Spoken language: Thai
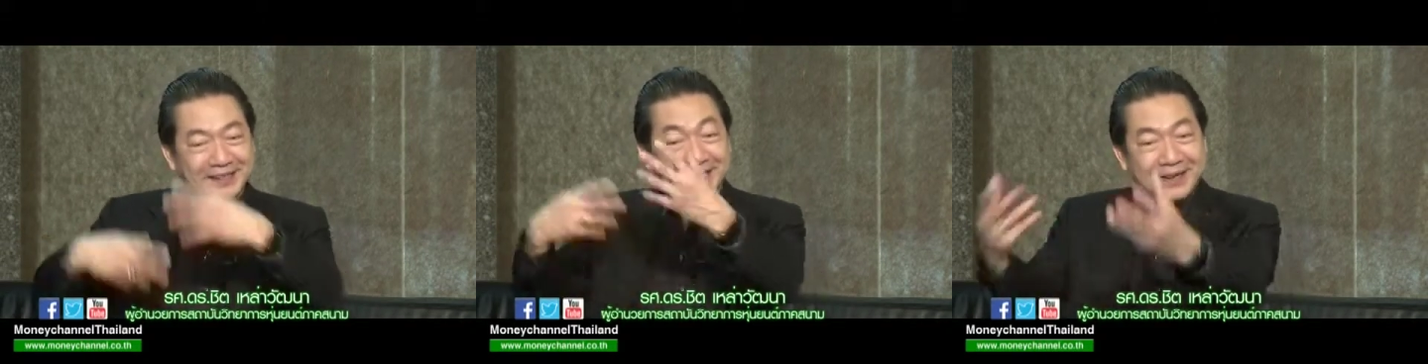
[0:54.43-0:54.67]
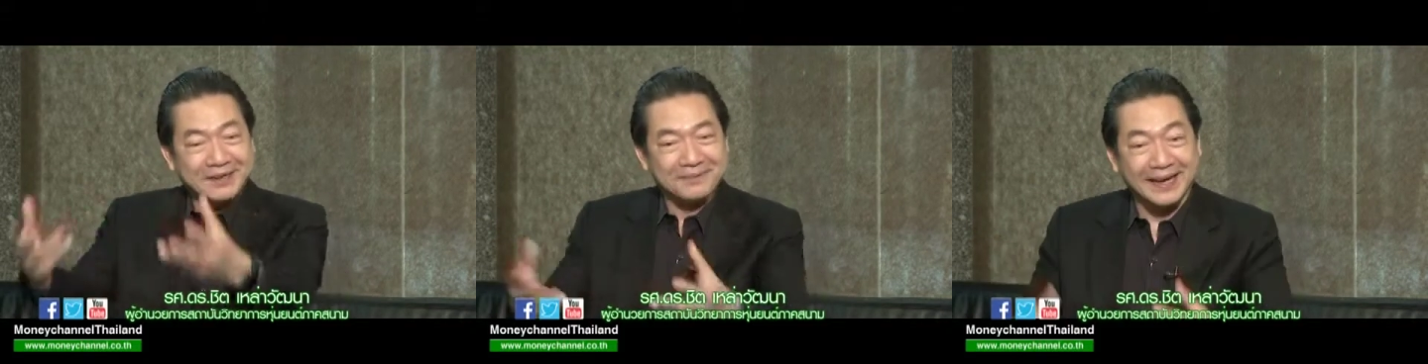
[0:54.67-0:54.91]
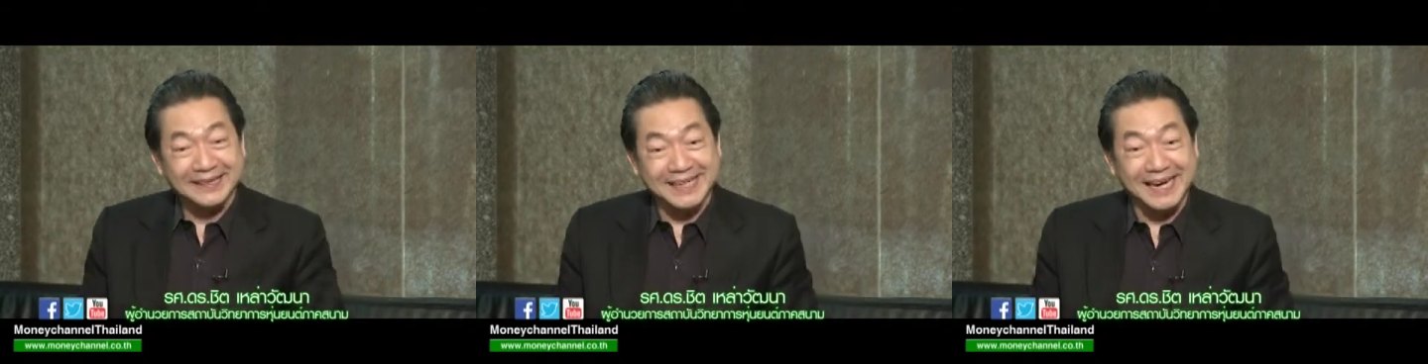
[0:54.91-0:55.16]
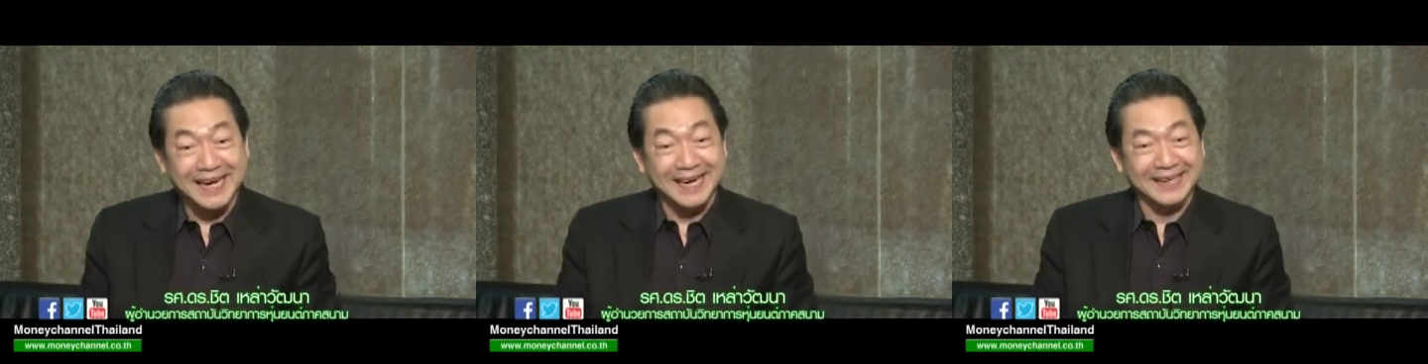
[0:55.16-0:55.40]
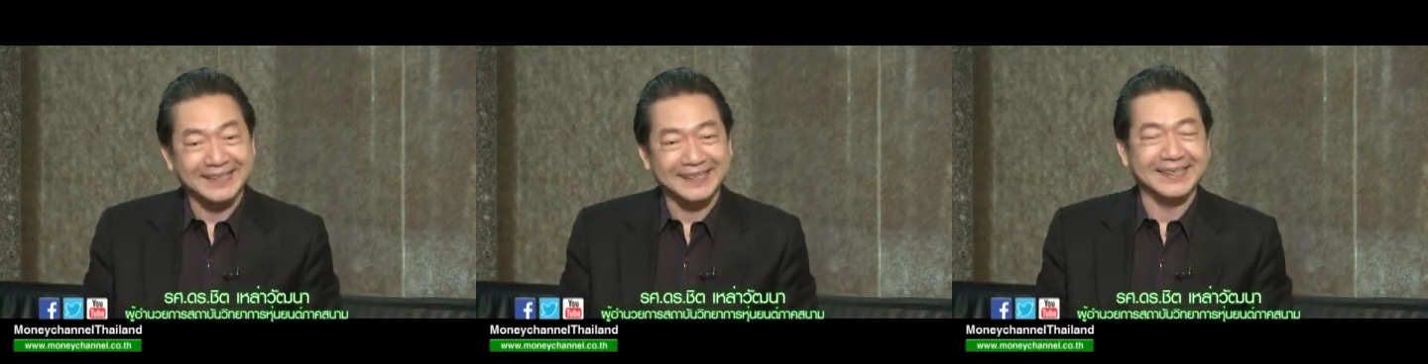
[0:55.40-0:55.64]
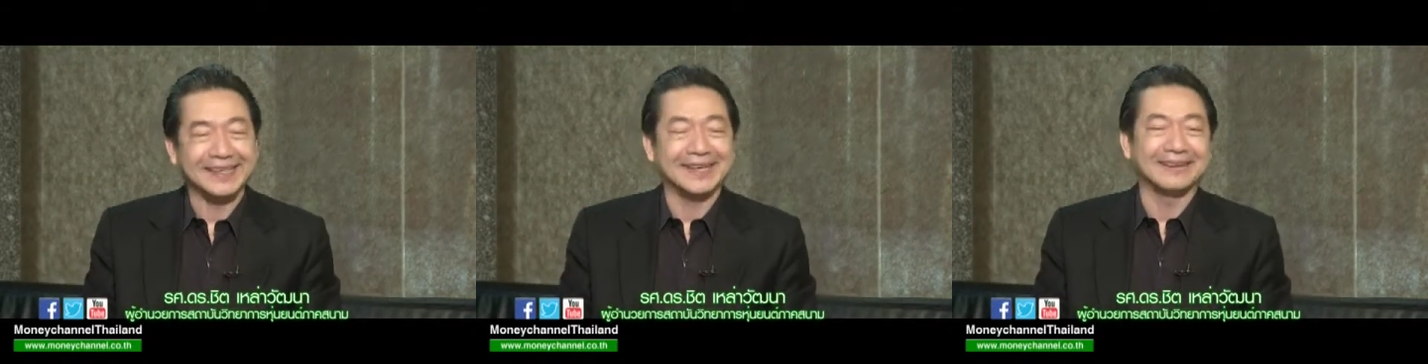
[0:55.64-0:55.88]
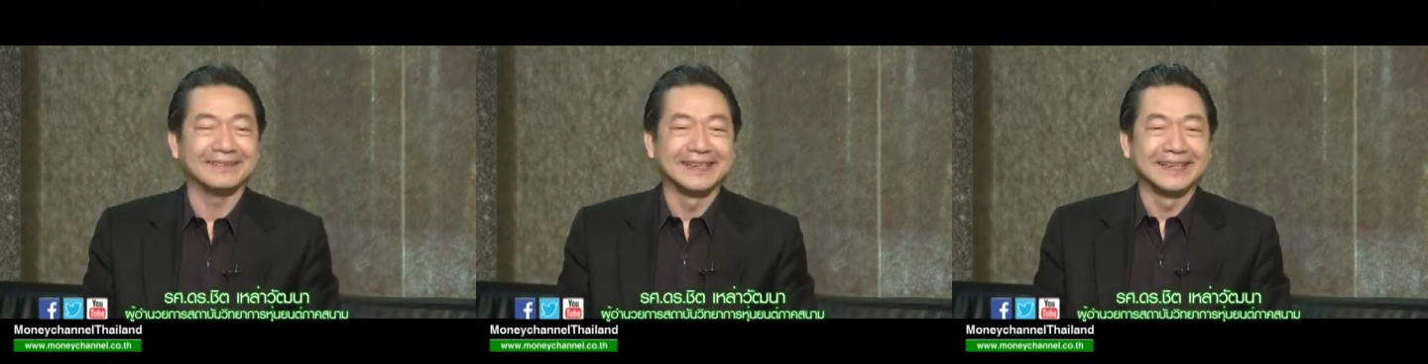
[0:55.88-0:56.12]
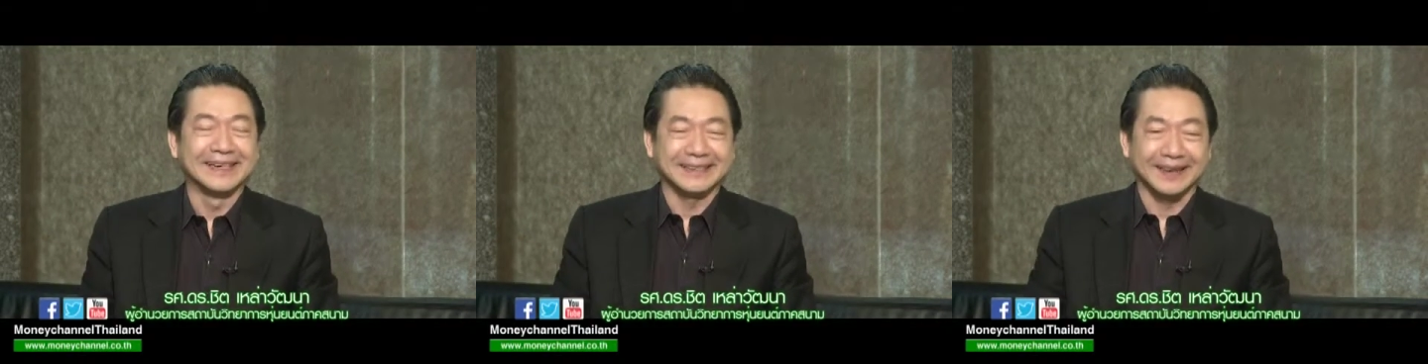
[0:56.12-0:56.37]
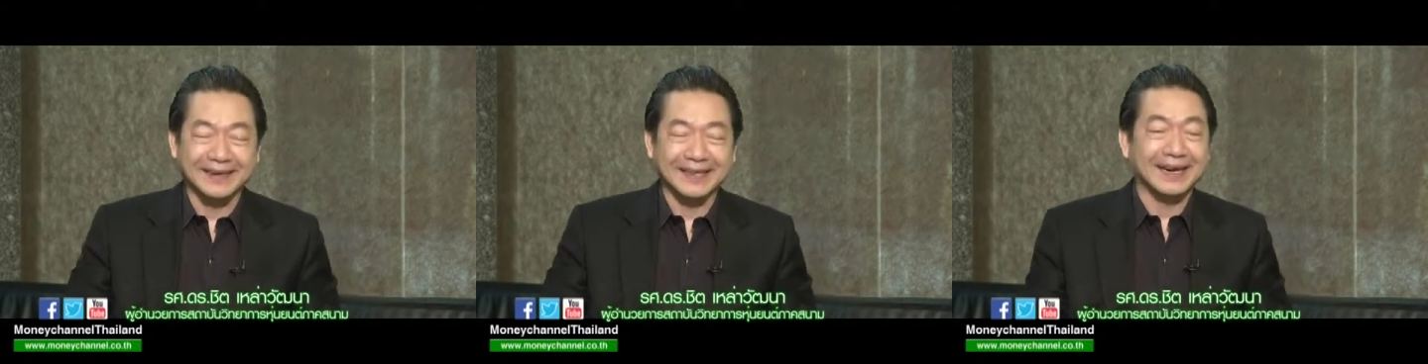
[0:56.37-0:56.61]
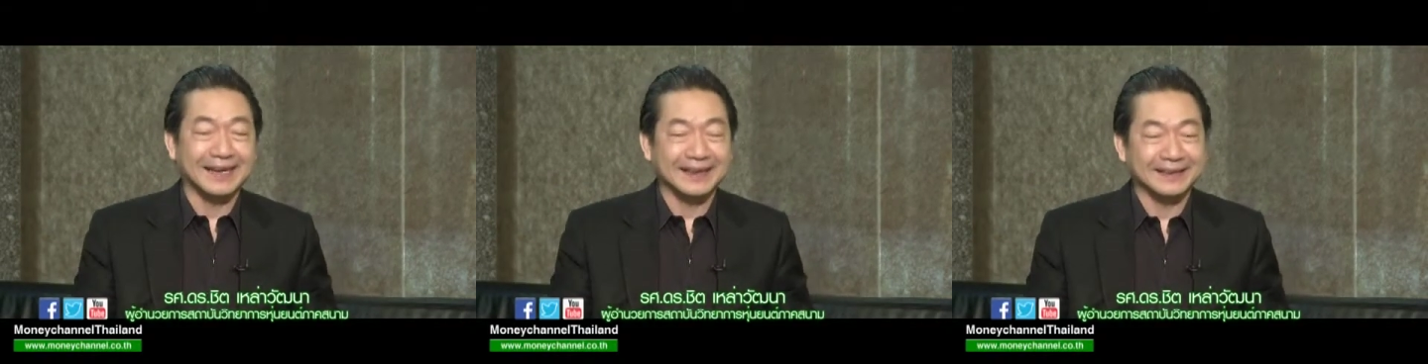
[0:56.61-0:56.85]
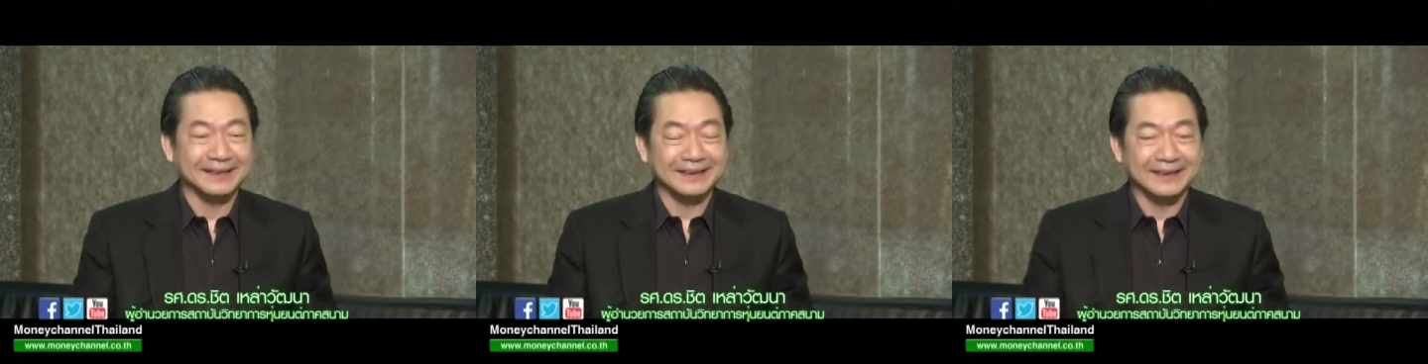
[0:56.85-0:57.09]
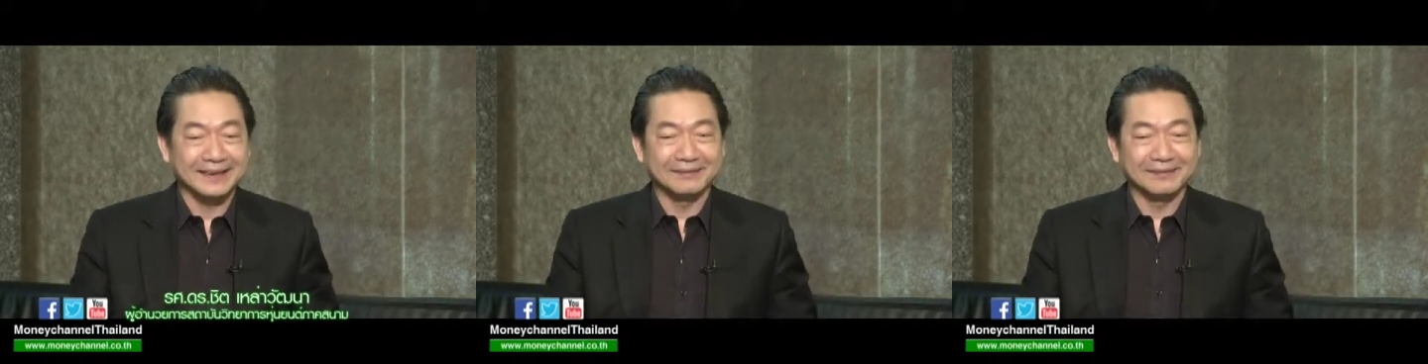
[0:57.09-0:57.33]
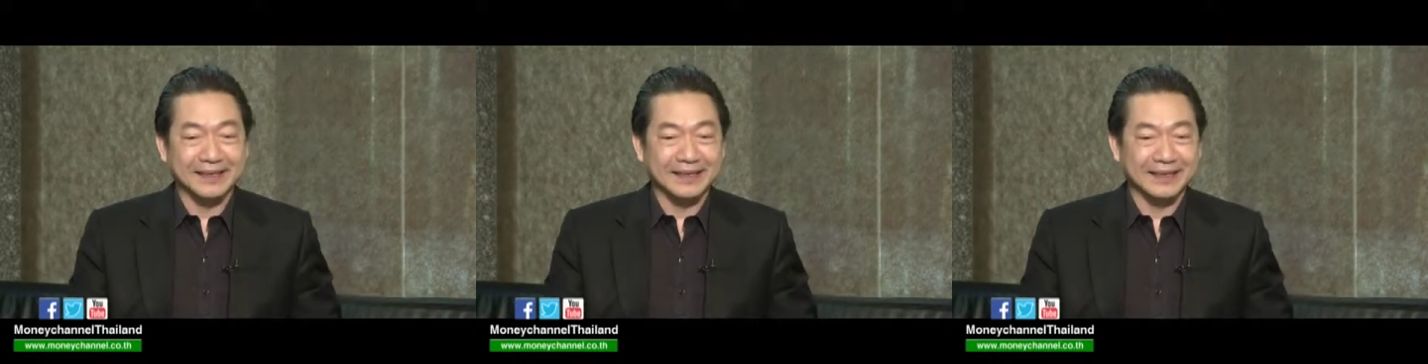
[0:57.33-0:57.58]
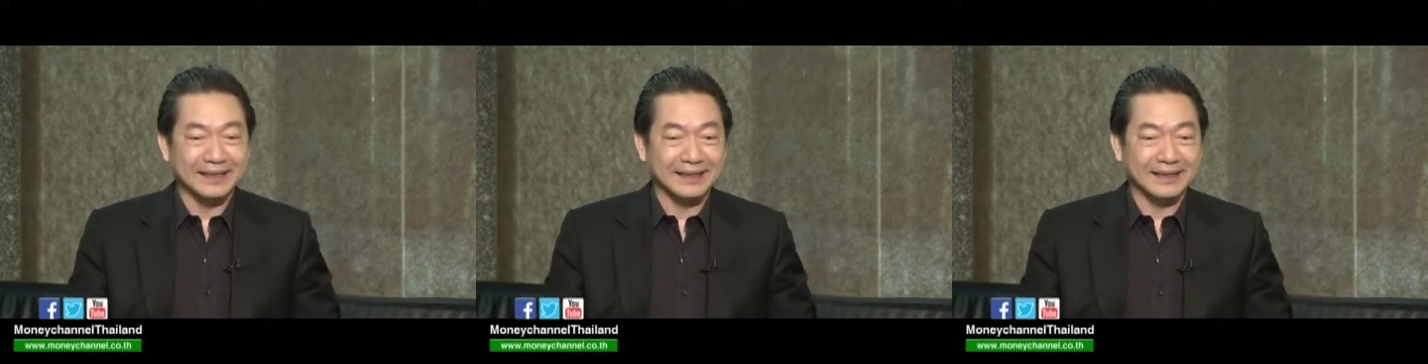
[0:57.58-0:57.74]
ทำให้แบงค์ชาตินะครับตอนนี้กำลังมี